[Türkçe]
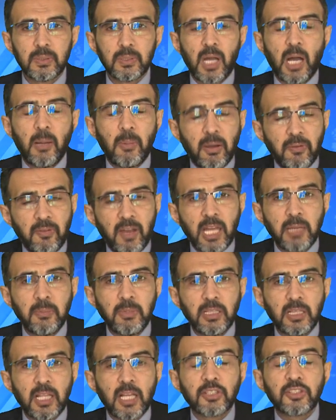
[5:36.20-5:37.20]
Ama
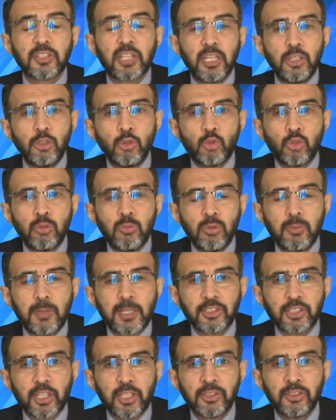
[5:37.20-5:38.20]
vermediler. Sayın
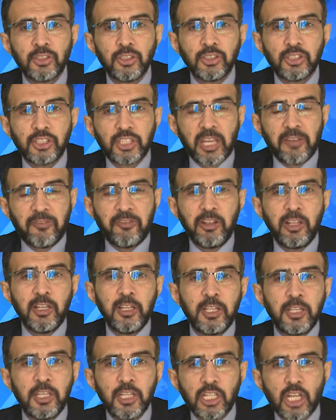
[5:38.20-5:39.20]
Cumhurbaşkanı'nın
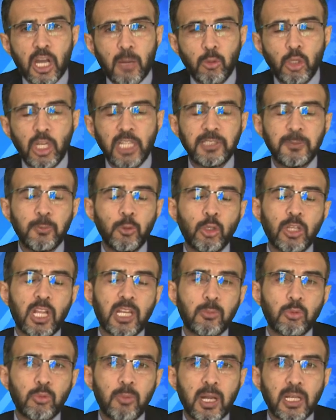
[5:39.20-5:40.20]
kefilliğini kabul
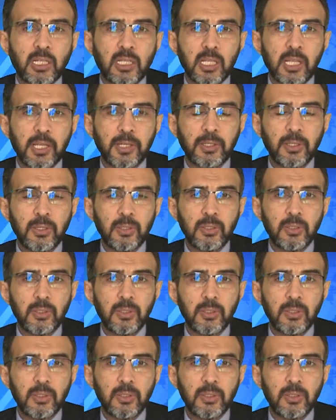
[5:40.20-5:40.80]
etmiyorlar bu bankalar.